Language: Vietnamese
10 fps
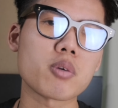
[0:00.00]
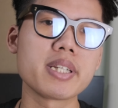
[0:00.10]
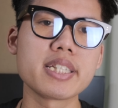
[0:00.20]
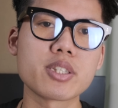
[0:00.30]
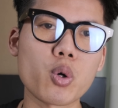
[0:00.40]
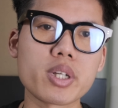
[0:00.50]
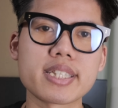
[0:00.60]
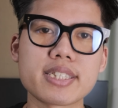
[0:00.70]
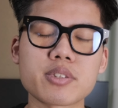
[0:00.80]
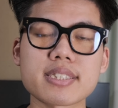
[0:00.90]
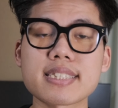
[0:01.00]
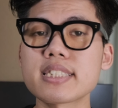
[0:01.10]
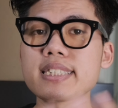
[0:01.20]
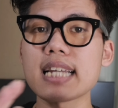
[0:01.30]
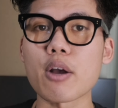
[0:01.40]
mini thôi thì chúng ta sẽ
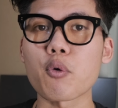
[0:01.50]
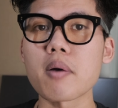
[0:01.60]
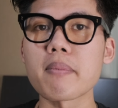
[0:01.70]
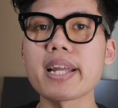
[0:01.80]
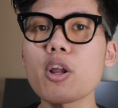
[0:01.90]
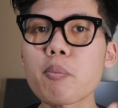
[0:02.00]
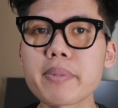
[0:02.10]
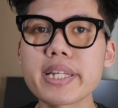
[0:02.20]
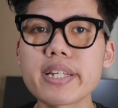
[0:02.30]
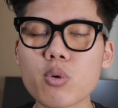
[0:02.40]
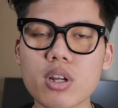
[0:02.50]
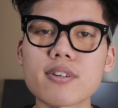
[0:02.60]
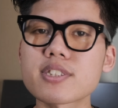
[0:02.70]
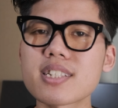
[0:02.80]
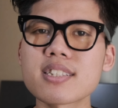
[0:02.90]
trả qua máy Lockpay của
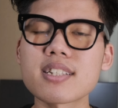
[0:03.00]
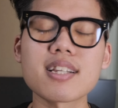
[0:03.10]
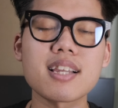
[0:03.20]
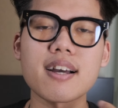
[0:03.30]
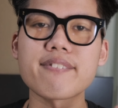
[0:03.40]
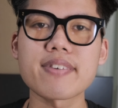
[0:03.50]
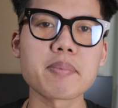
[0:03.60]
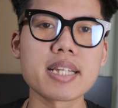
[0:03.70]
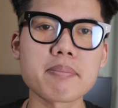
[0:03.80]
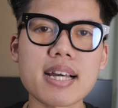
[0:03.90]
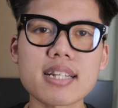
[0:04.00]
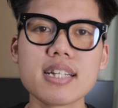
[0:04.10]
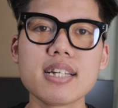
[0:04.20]
Lawson hay là Family Mart